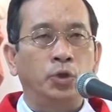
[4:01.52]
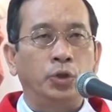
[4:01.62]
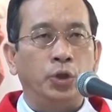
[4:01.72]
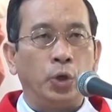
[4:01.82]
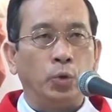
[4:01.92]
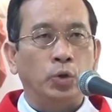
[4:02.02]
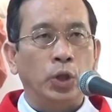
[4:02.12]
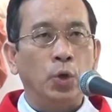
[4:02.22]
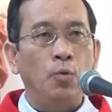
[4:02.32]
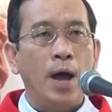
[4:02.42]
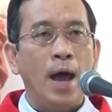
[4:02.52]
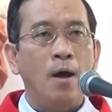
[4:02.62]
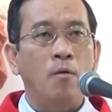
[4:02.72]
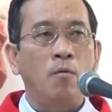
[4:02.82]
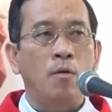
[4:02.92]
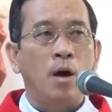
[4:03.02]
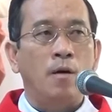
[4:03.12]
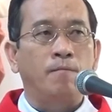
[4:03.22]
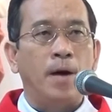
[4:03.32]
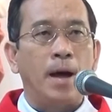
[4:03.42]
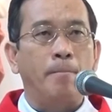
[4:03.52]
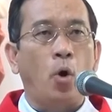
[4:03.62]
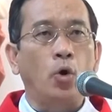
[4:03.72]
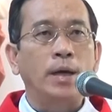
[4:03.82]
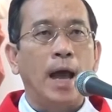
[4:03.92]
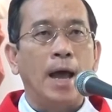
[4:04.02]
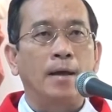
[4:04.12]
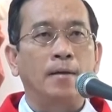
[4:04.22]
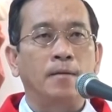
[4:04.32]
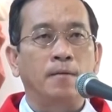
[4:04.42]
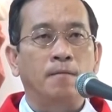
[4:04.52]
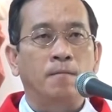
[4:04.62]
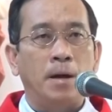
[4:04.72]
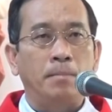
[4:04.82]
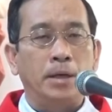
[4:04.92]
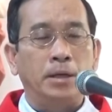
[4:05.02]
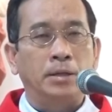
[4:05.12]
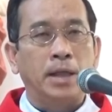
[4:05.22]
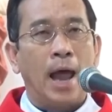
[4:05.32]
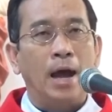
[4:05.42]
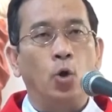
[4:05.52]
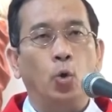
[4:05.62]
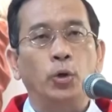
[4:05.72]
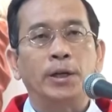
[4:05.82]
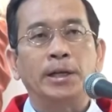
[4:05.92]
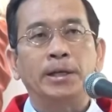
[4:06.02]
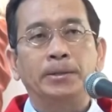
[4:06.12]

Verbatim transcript: chịu tiêu hao và mỗi ngày phải bị tàn lụi đi